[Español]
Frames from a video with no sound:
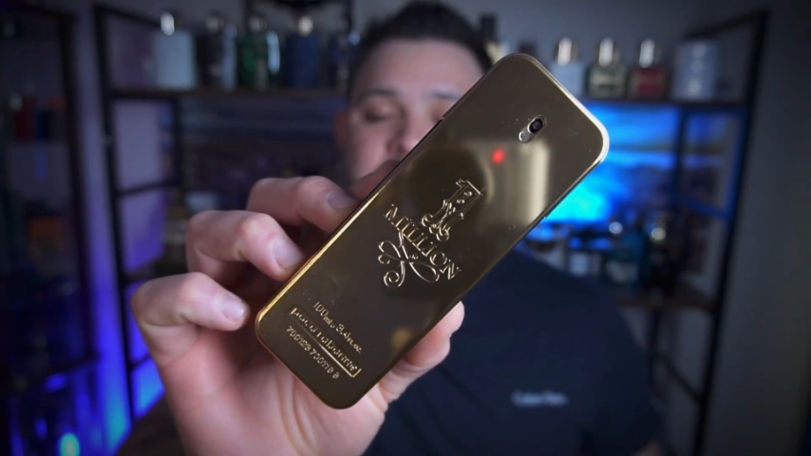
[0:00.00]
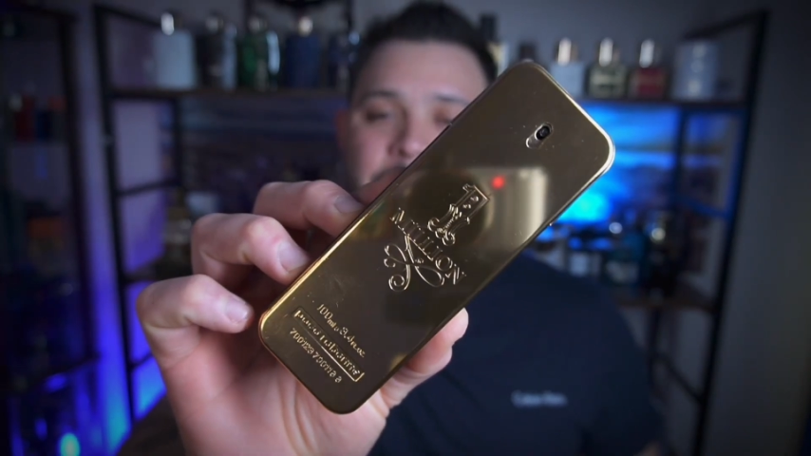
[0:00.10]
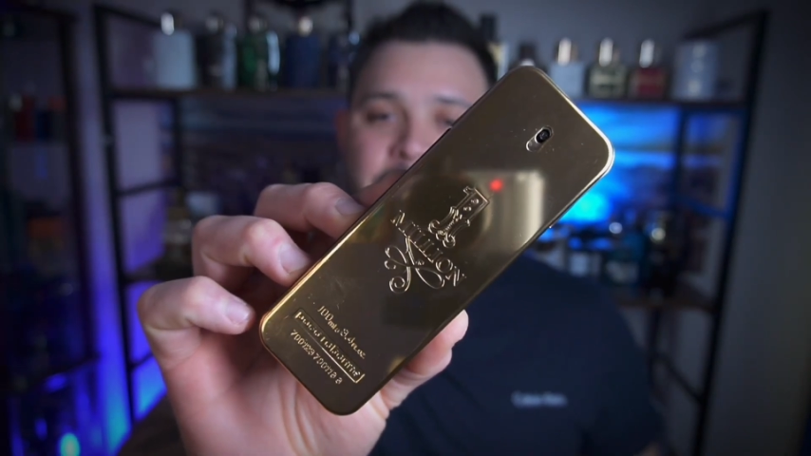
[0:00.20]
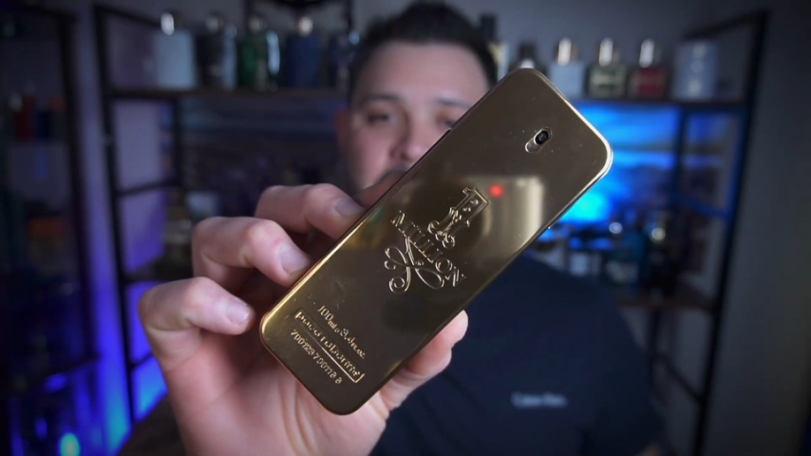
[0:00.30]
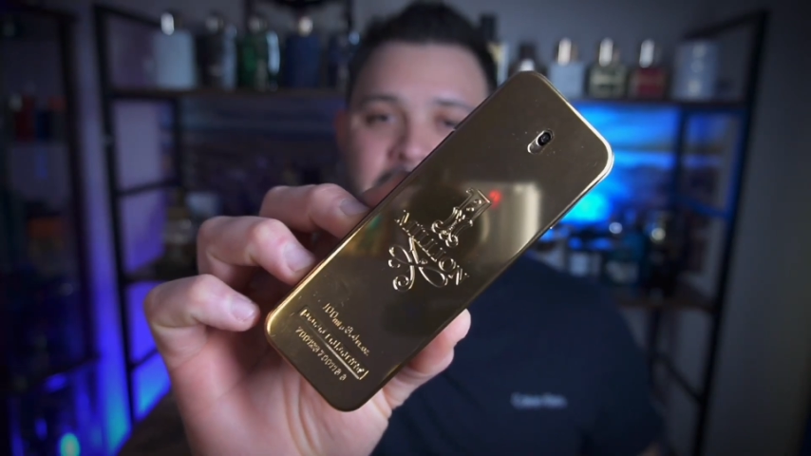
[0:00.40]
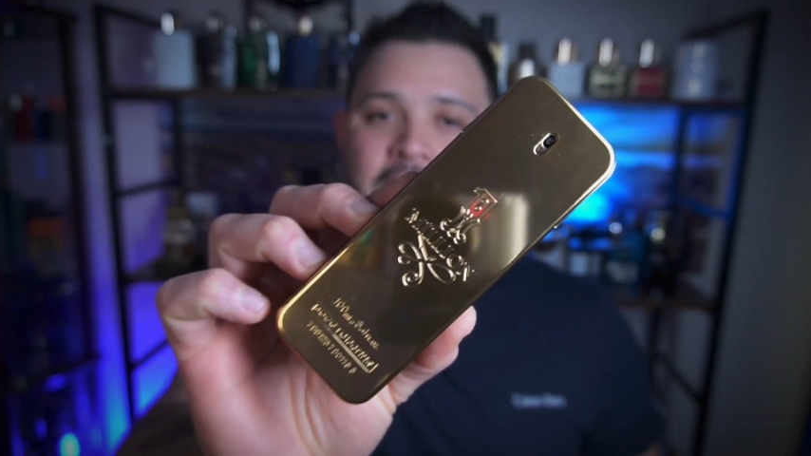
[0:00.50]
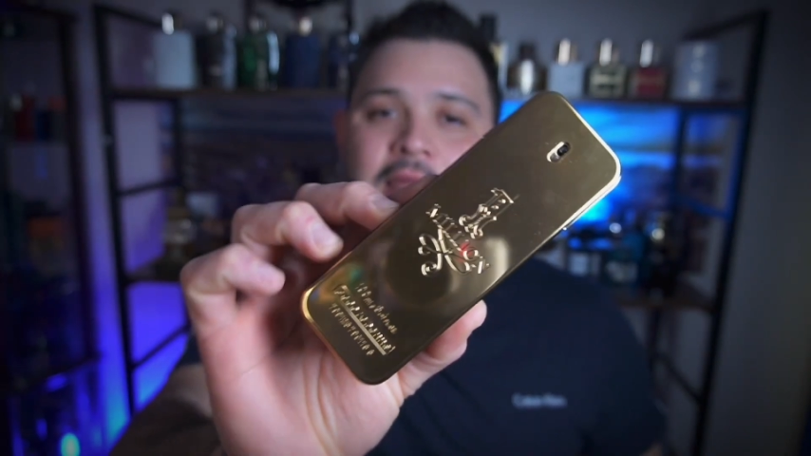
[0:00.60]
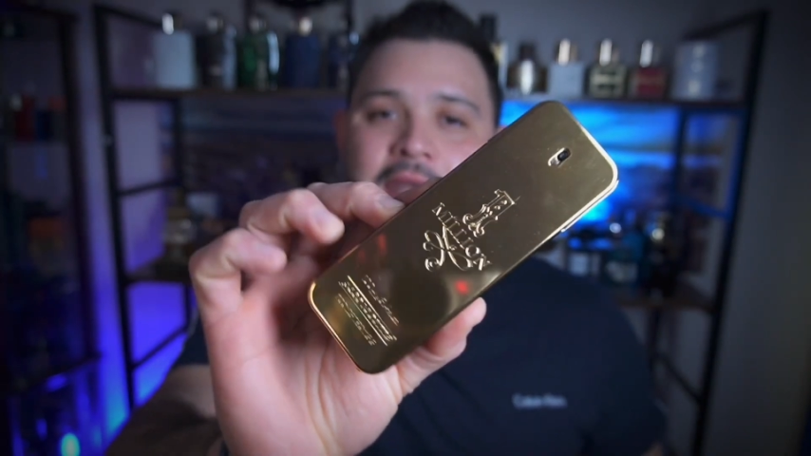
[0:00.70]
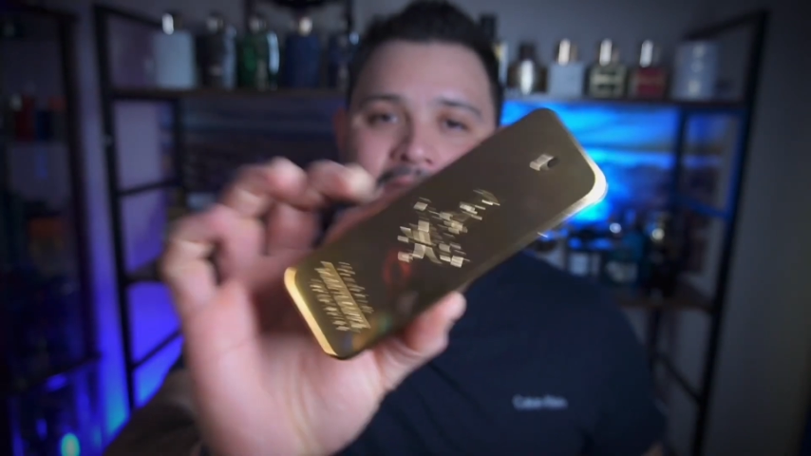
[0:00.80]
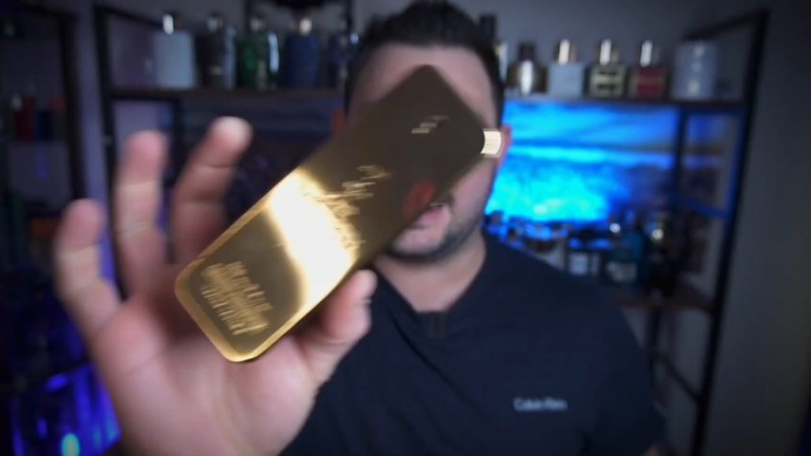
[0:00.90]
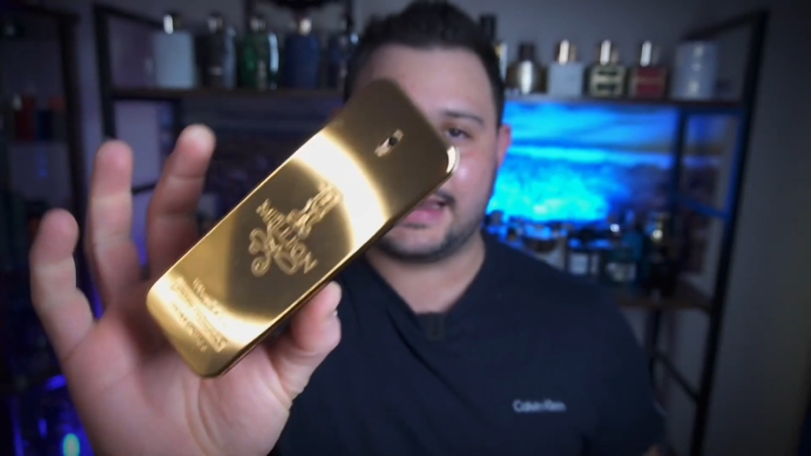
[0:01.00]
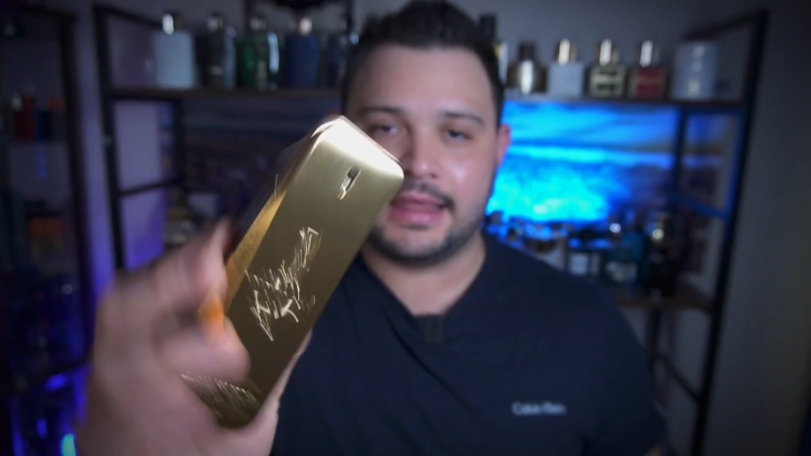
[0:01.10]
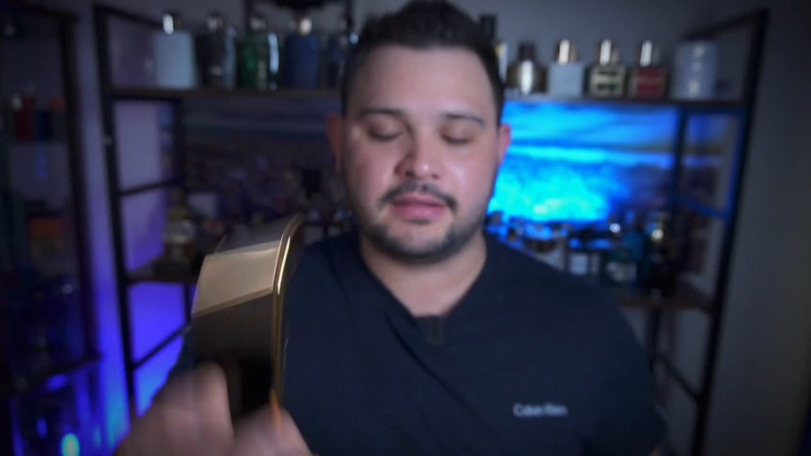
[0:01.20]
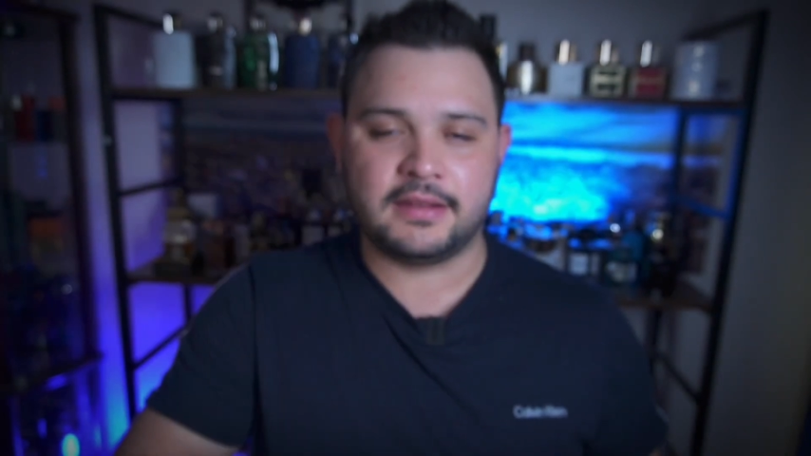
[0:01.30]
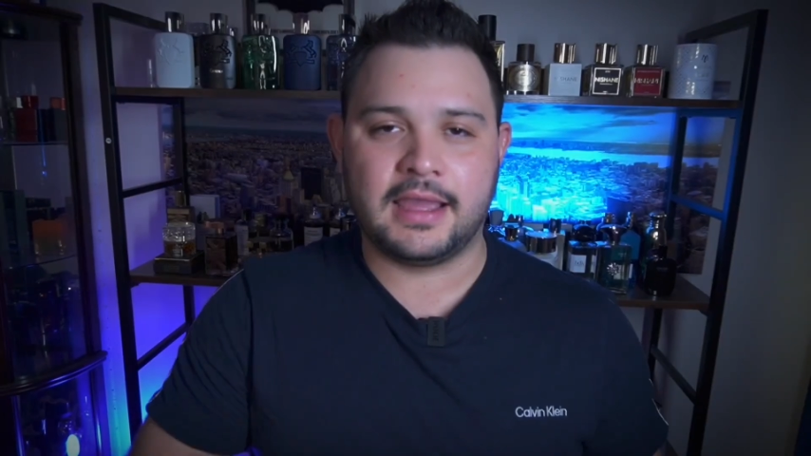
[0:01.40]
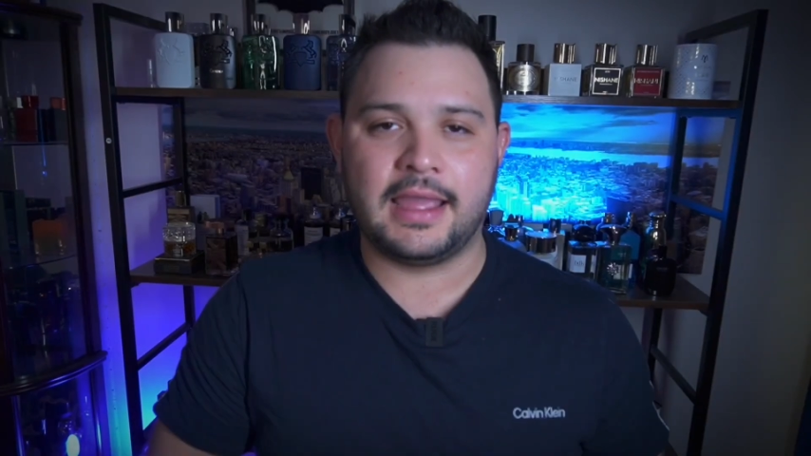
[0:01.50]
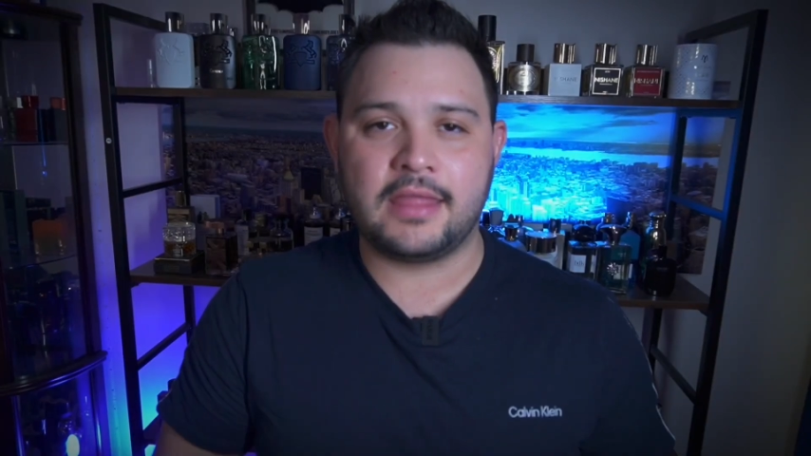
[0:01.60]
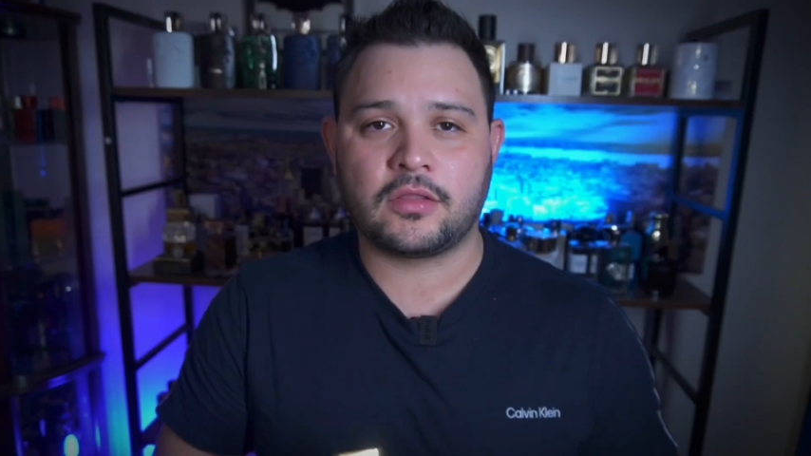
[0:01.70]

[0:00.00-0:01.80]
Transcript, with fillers: también la clásica.